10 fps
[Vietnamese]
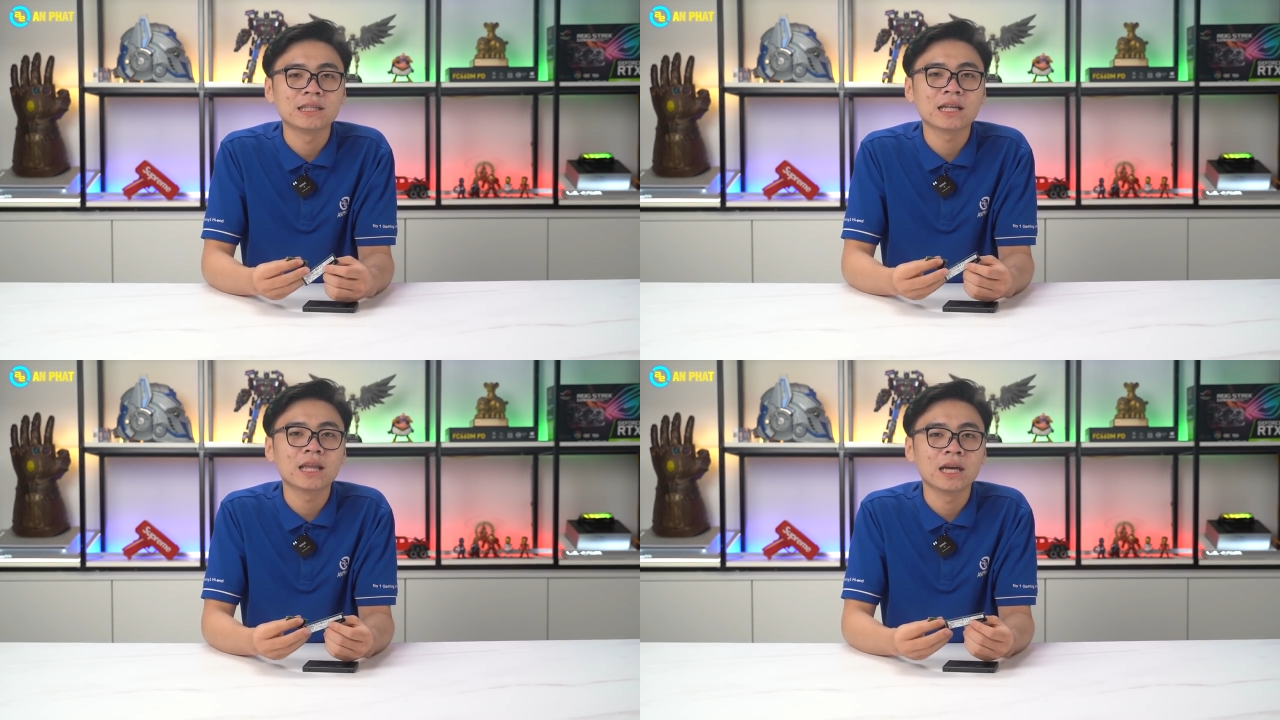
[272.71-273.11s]

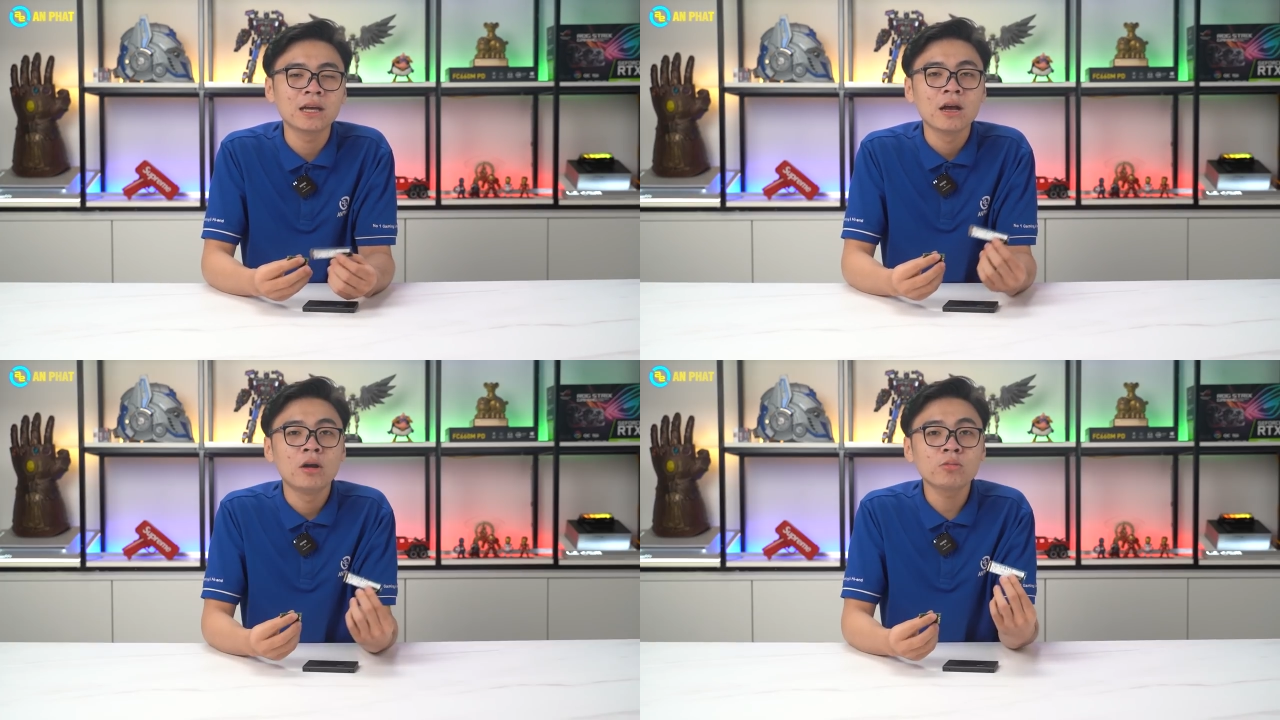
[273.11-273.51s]
thì đã
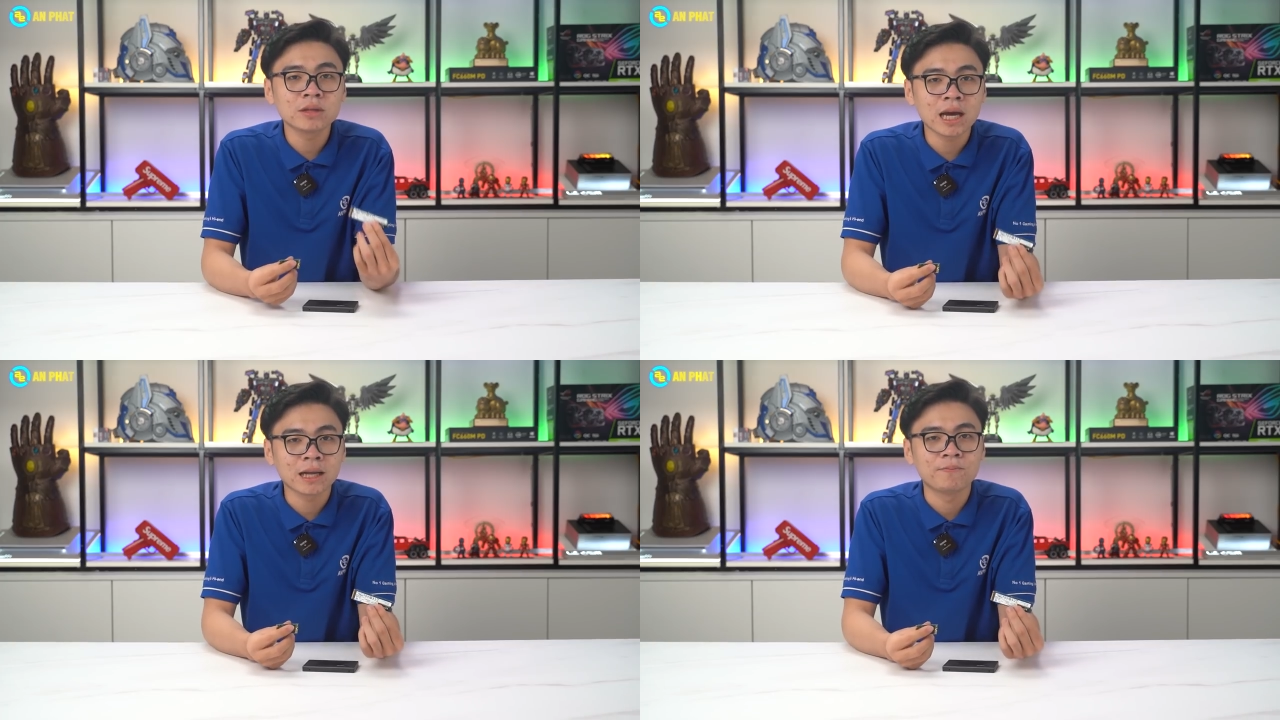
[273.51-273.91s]
thấy
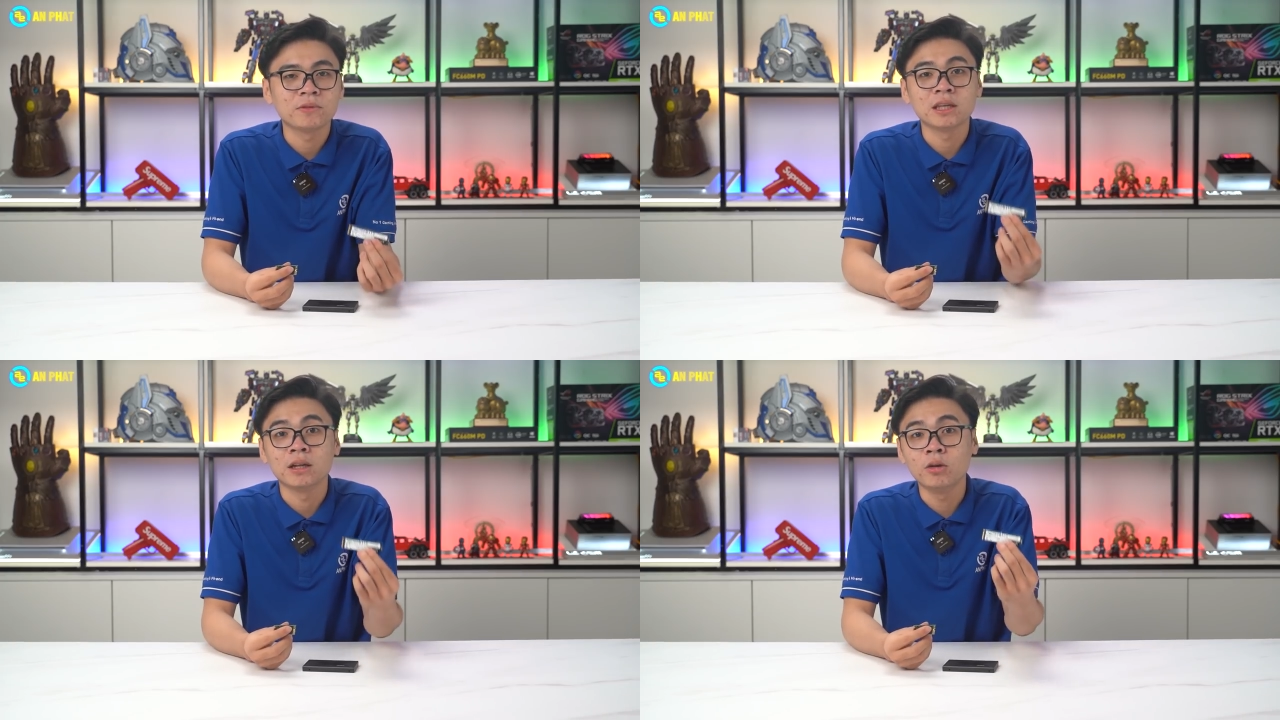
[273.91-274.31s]
lúc nhanh
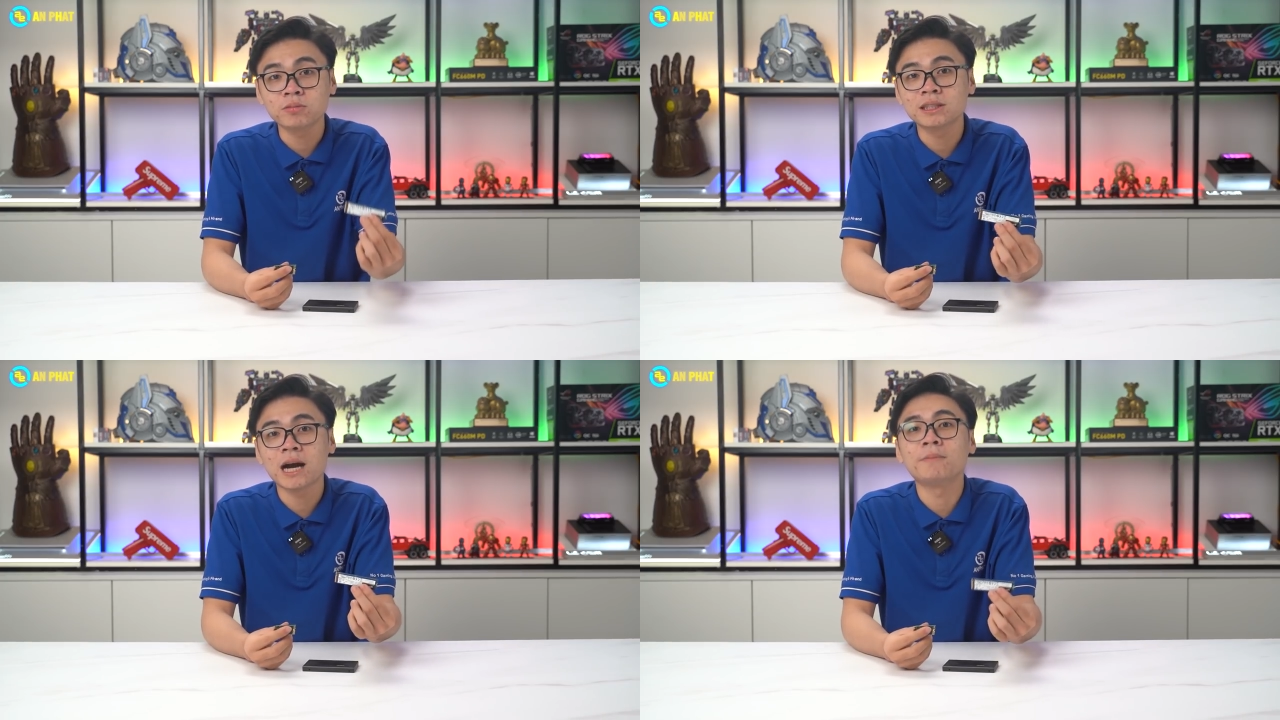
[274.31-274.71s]
thì lúc
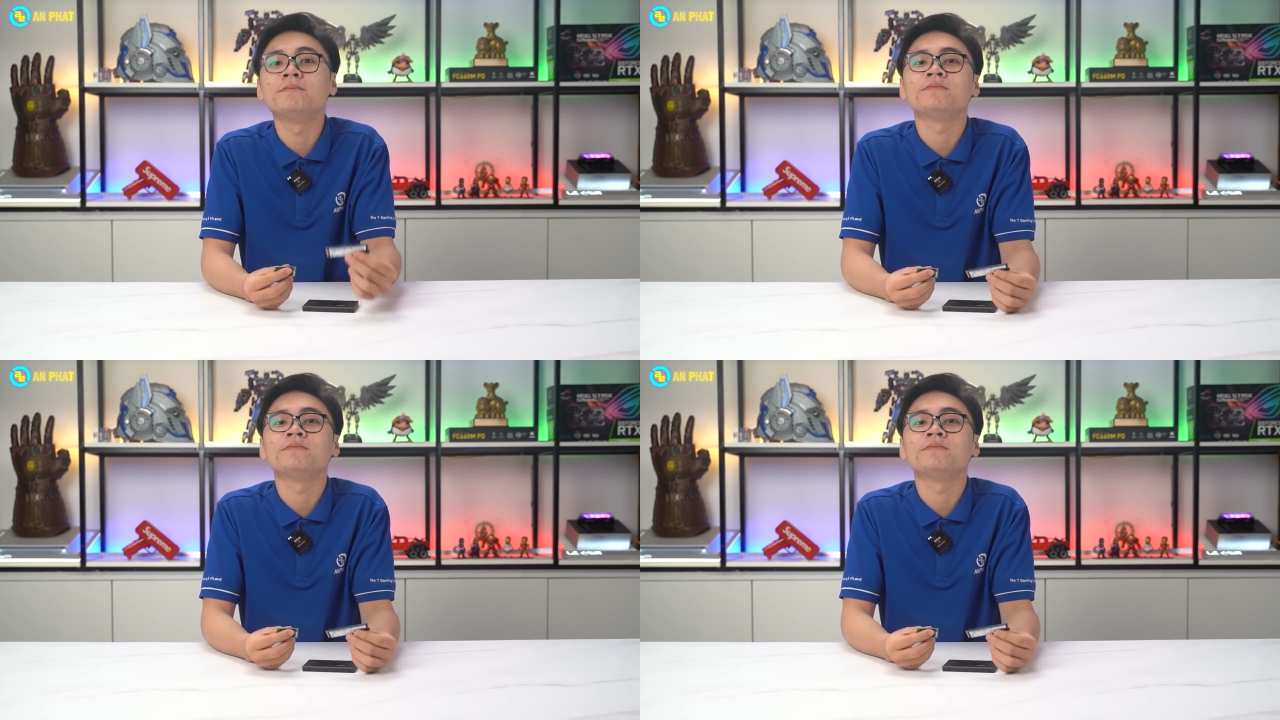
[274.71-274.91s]
chậm.